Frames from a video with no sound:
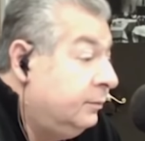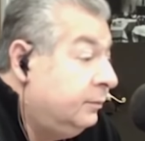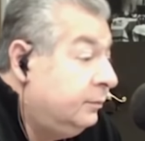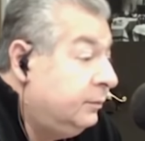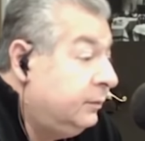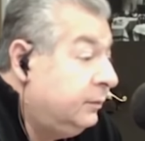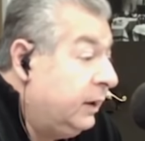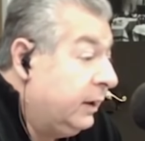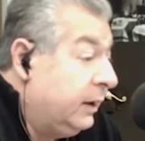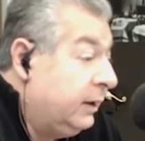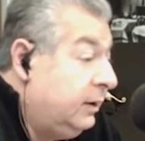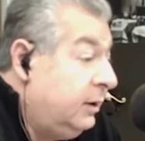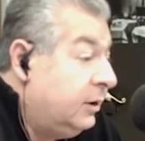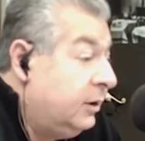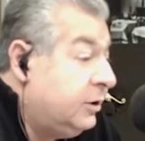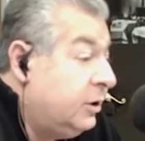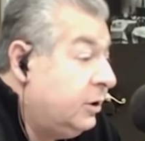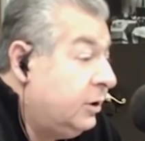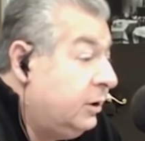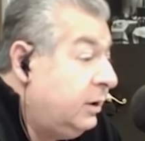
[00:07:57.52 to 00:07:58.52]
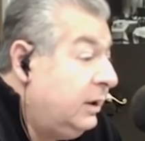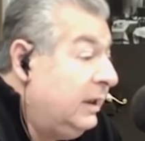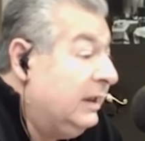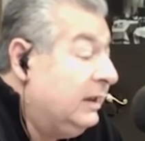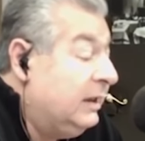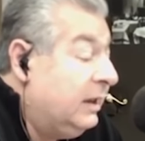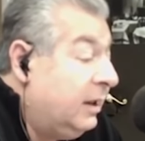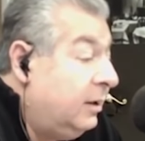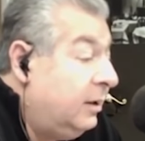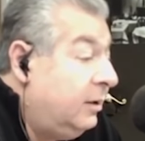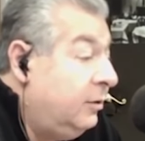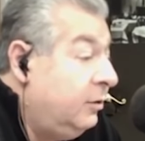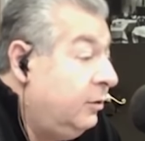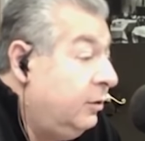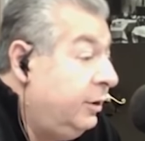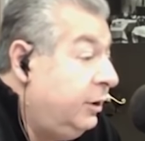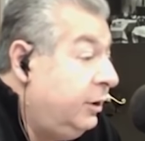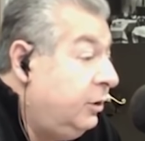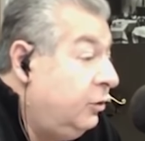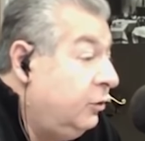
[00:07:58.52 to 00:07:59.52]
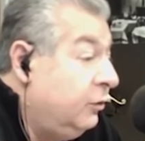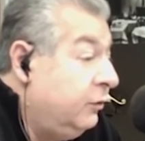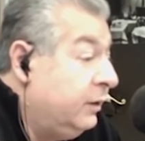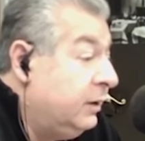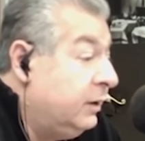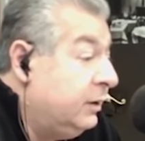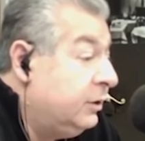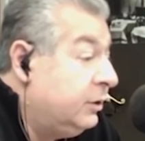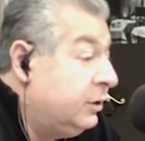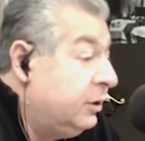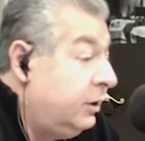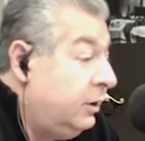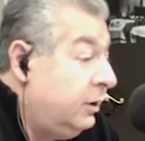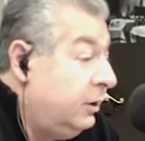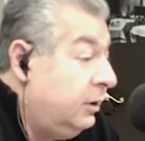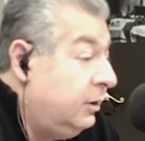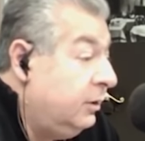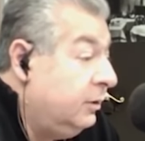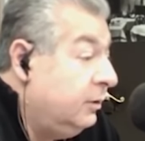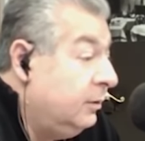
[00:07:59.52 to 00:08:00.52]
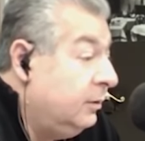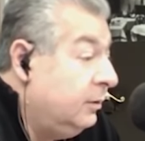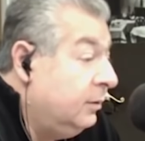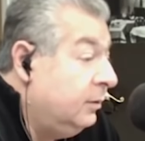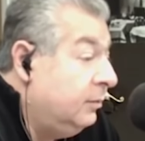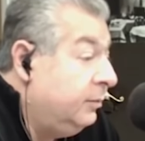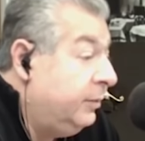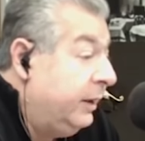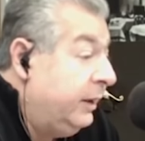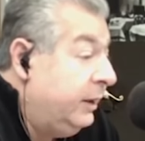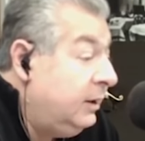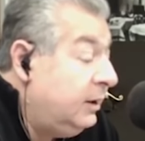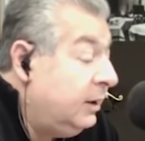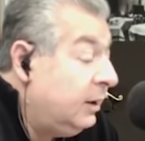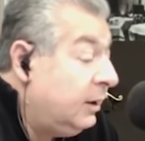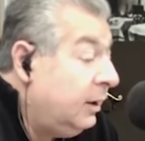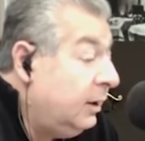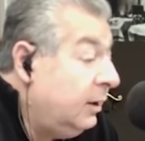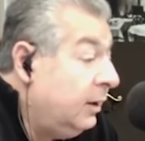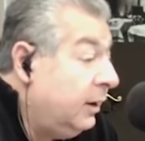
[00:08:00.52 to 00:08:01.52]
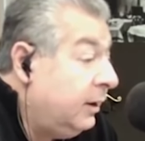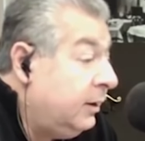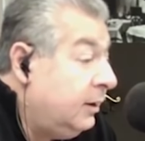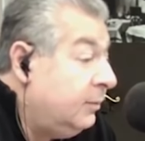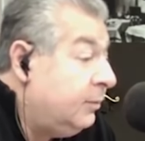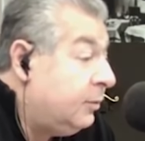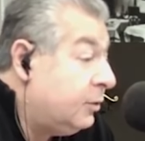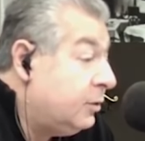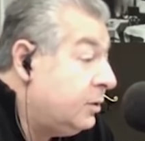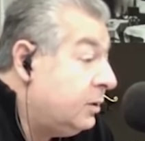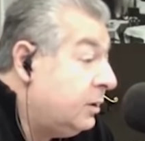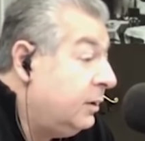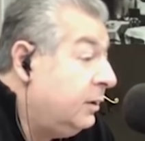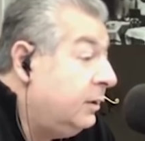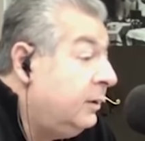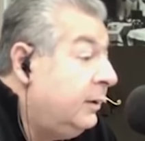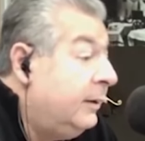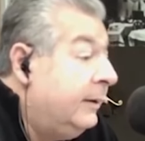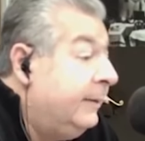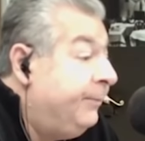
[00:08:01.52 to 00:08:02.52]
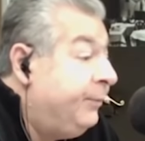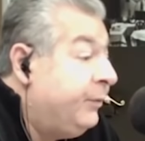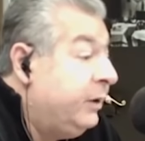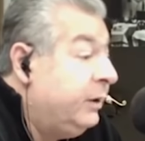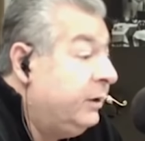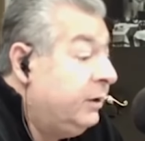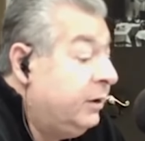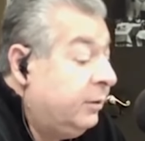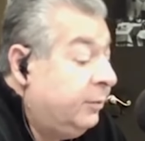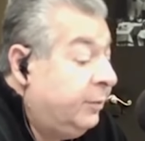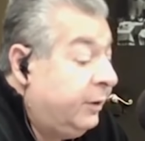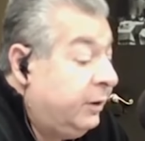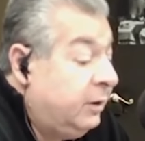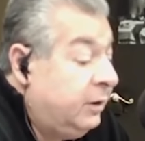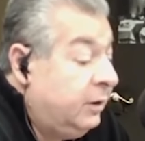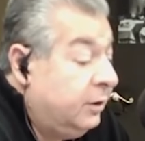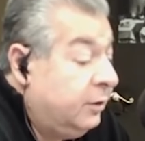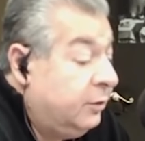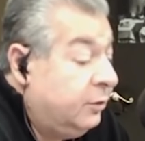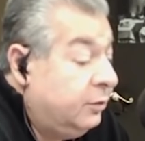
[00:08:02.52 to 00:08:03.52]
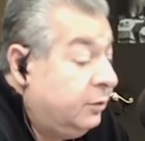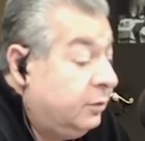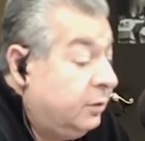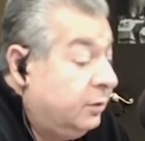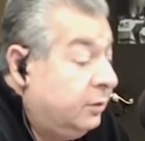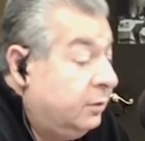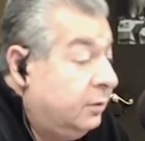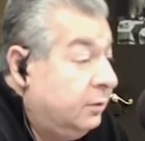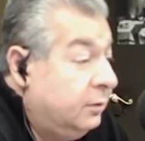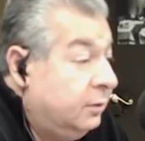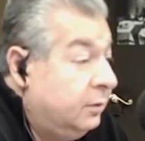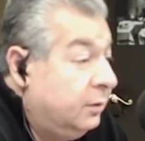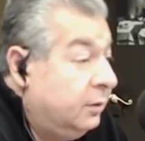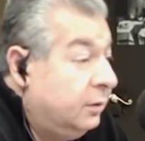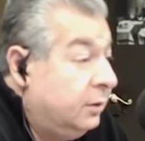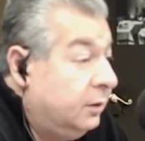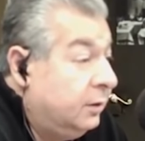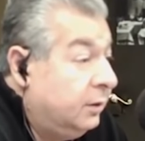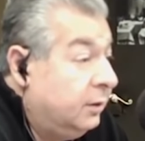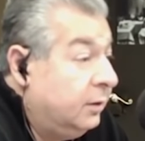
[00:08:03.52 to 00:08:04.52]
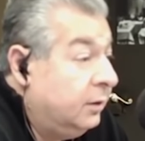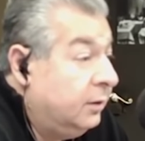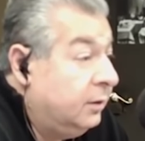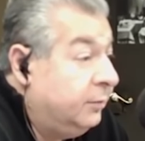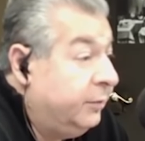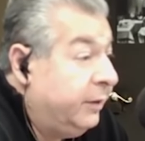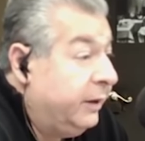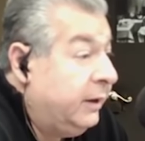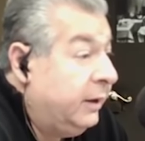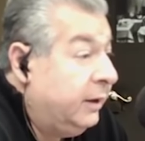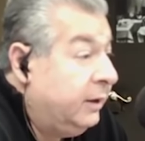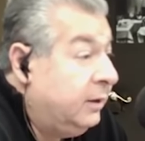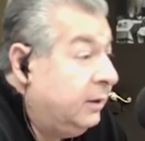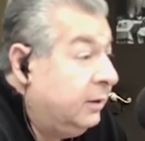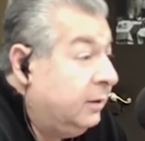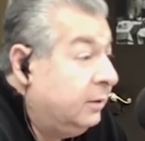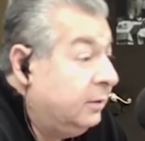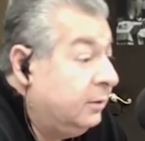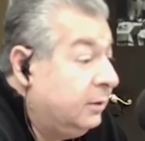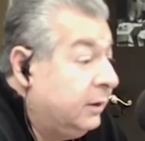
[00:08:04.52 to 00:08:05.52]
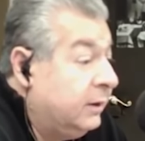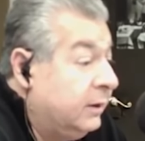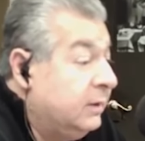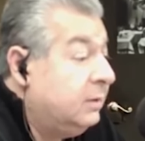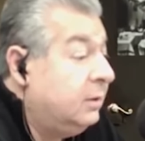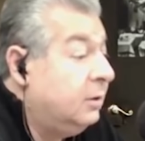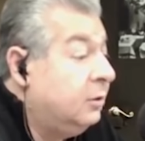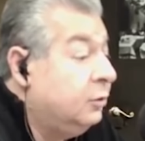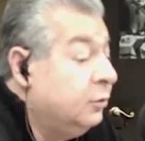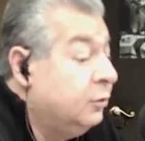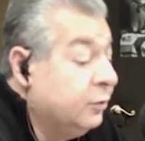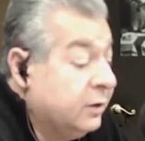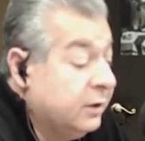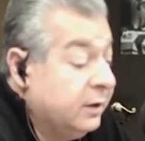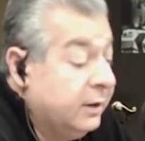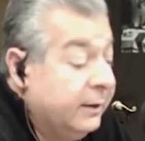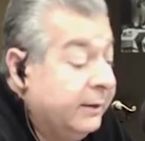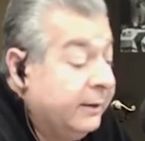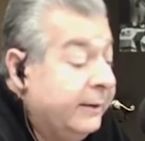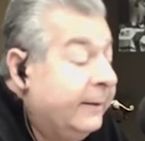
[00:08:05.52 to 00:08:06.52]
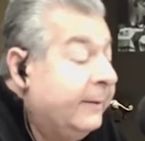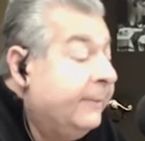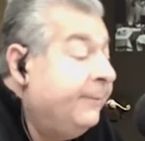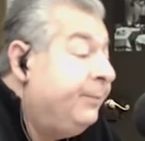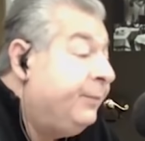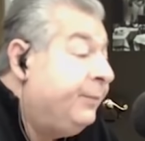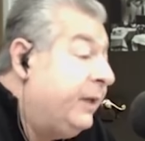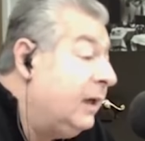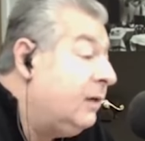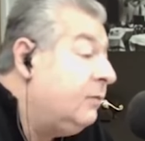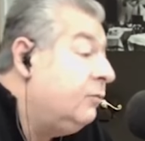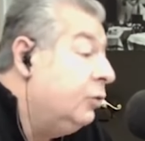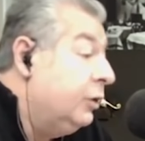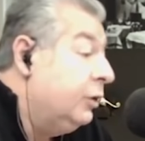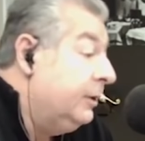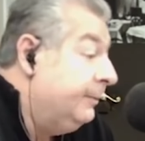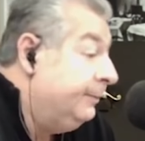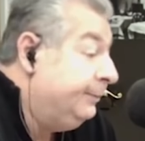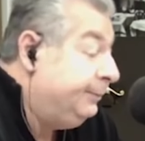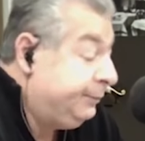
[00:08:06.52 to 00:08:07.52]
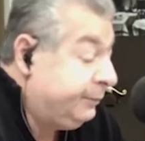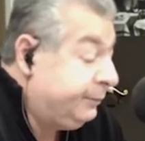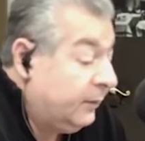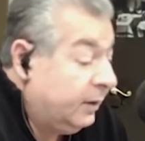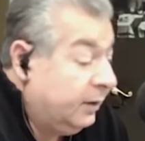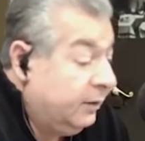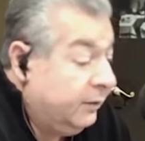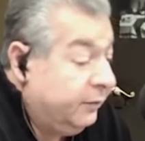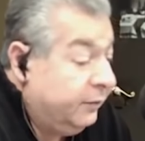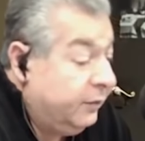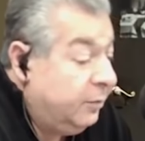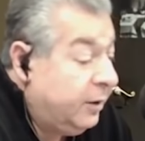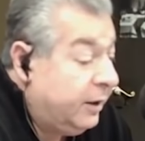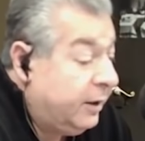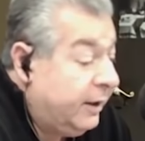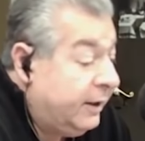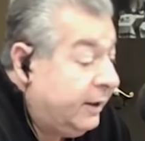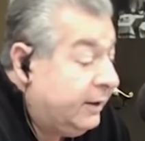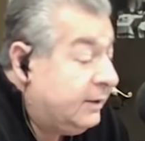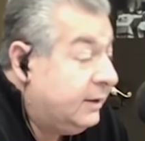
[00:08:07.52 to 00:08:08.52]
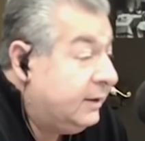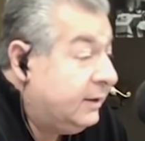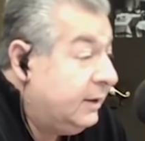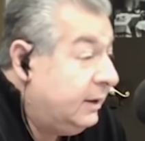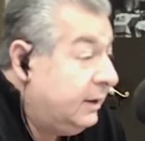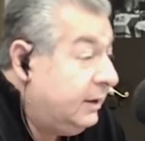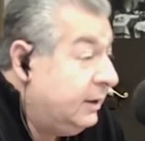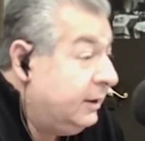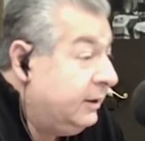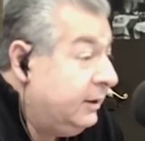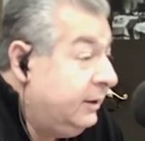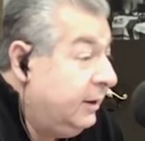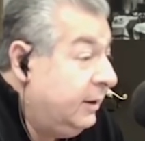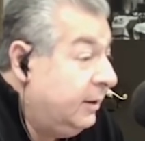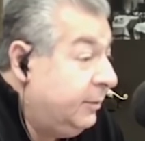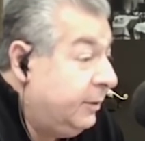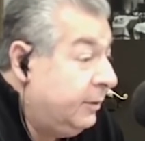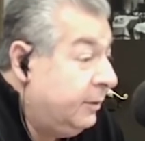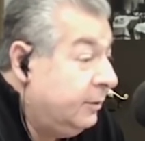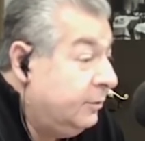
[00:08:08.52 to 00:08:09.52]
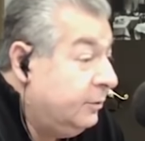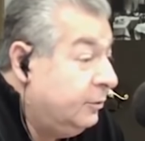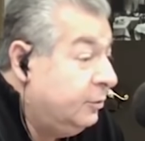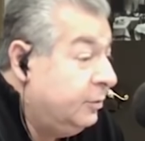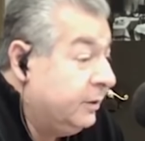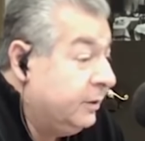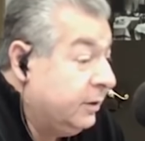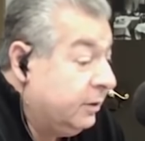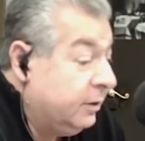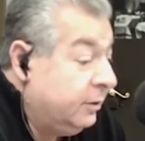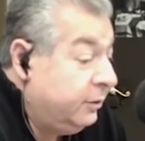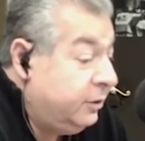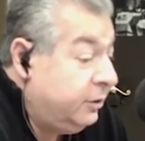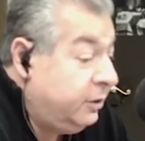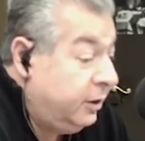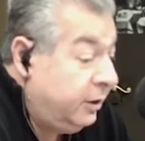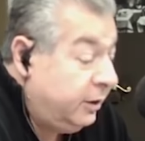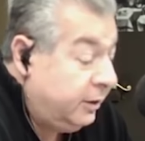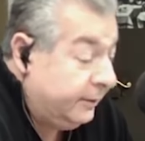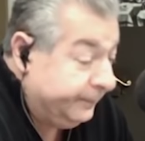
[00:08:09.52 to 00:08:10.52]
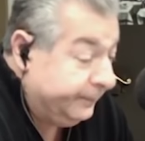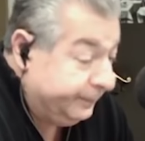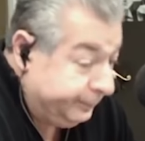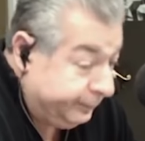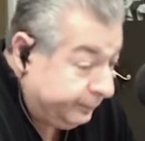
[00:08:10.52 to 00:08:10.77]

так держат нейтральную линию в отношении политики, они просто интерпретируют э, а, понятие Конституции. Так вот, выбираясь из этих дебрь умозаключений,